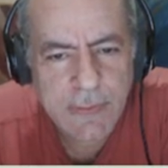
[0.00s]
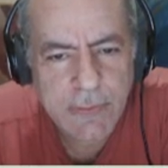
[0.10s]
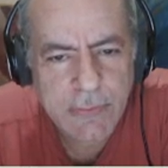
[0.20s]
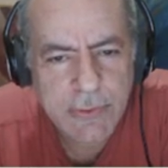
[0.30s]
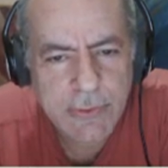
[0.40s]

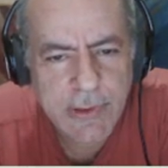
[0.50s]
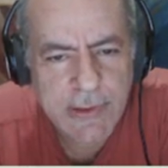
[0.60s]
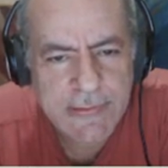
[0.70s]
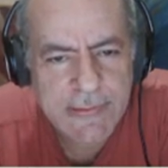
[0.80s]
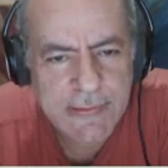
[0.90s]
Eu vou
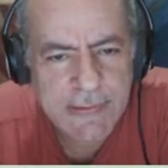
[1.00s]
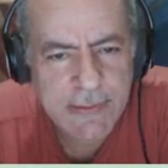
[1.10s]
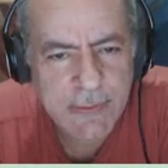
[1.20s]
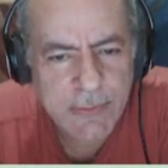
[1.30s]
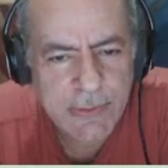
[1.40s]
jogar
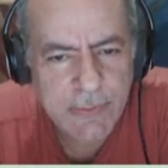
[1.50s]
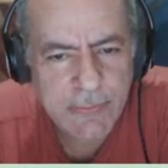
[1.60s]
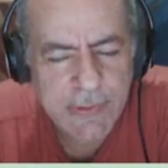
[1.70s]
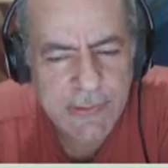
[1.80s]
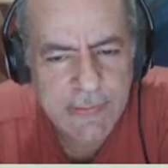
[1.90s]
C5,
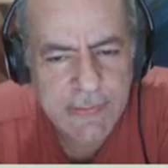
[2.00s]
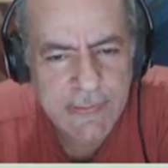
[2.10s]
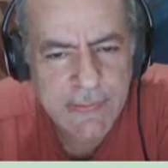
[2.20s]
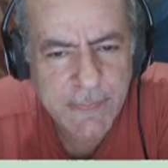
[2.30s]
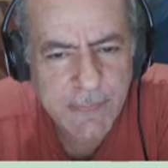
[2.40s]

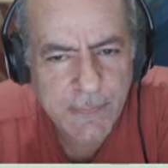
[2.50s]
talvez.